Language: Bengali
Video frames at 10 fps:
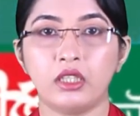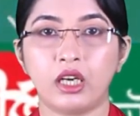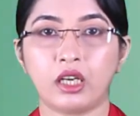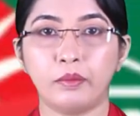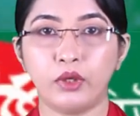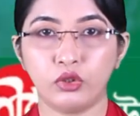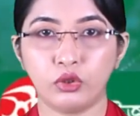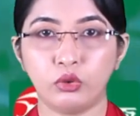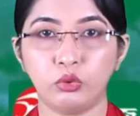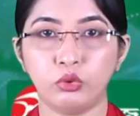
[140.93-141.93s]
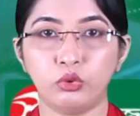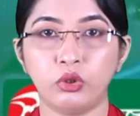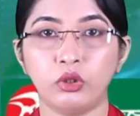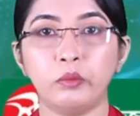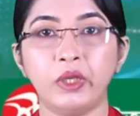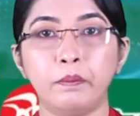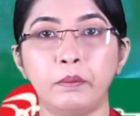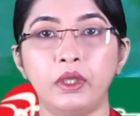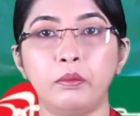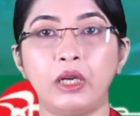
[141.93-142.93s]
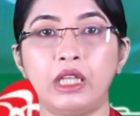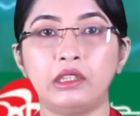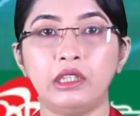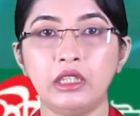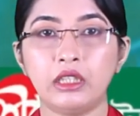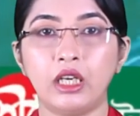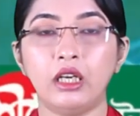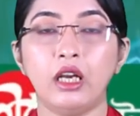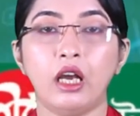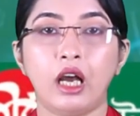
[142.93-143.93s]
ঢাকা মহানগর উত্তর বিএনপি বেলা তিনটায়